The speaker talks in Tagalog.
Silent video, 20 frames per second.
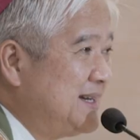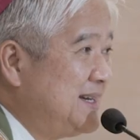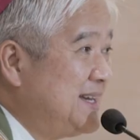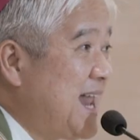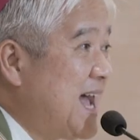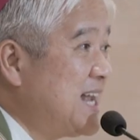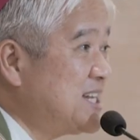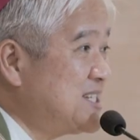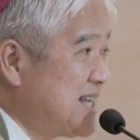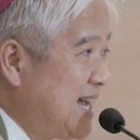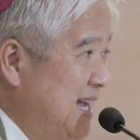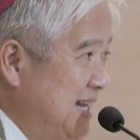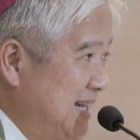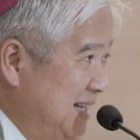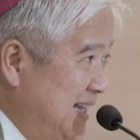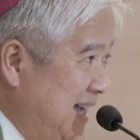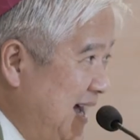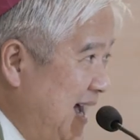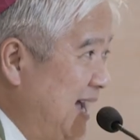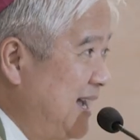
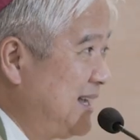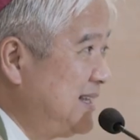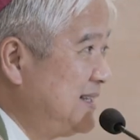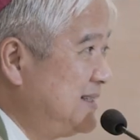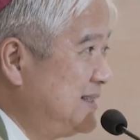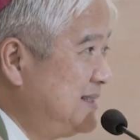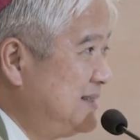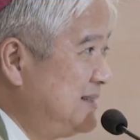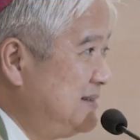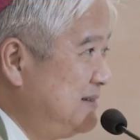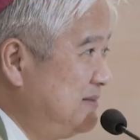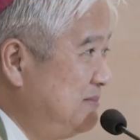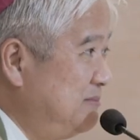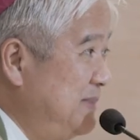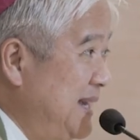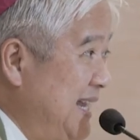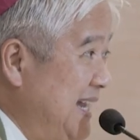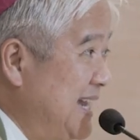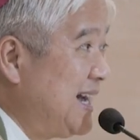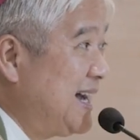nasaan ka
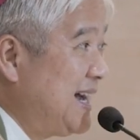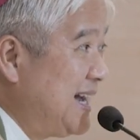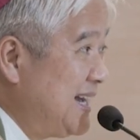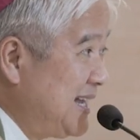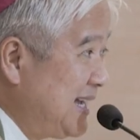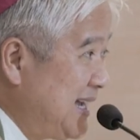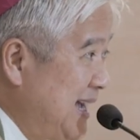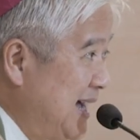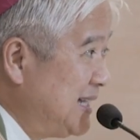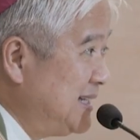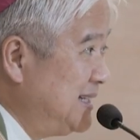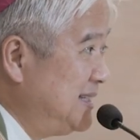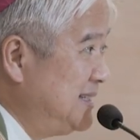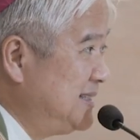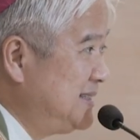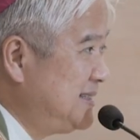bilang alagad.